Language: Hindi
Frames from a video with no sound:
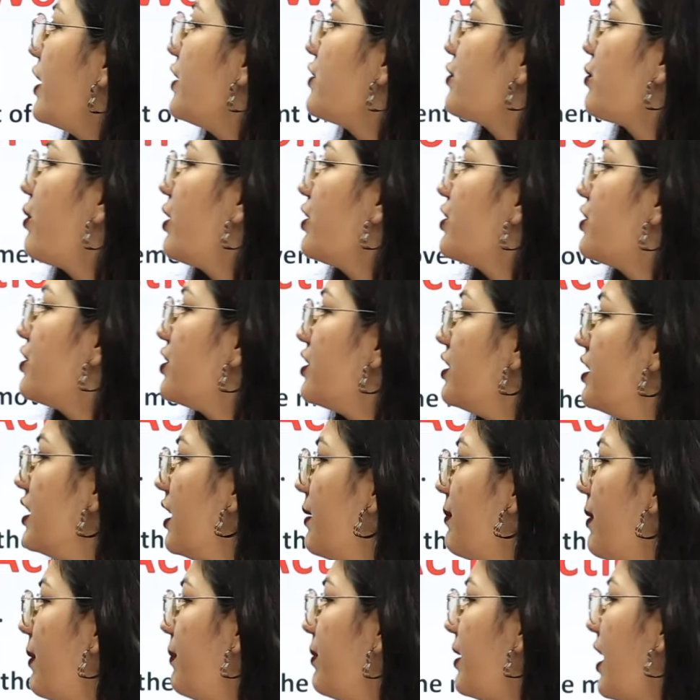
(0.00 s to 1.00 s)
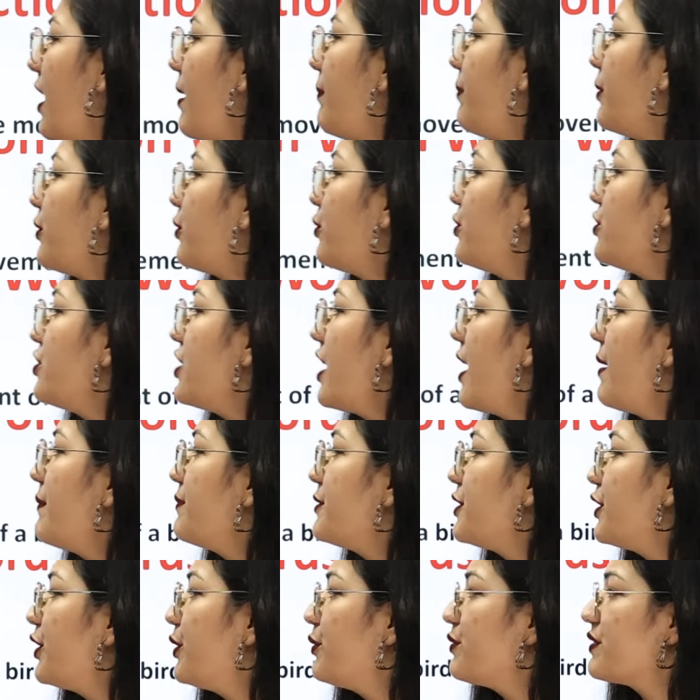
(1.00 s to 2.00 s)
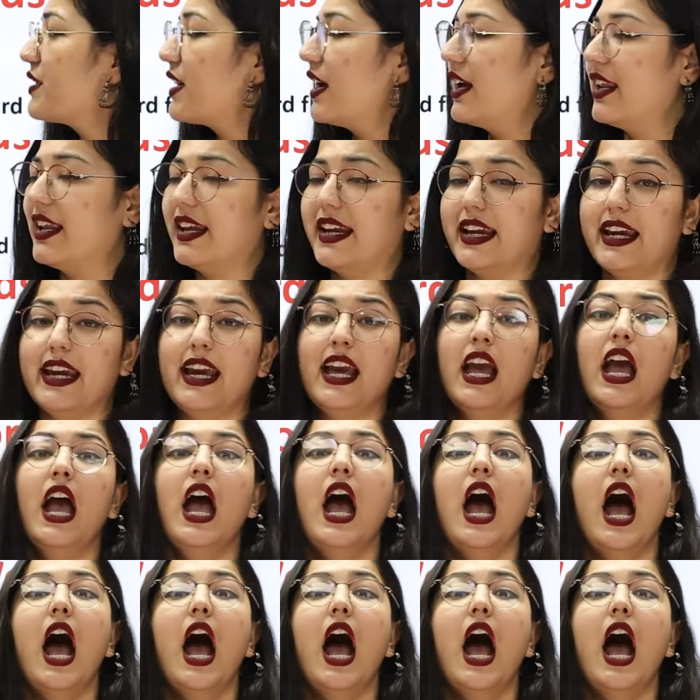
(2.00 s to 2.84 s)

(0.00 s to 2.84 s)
चॉइस क्वेश्चन अब हम यहाँ पर कुछ एमसीक्यूज करेंगे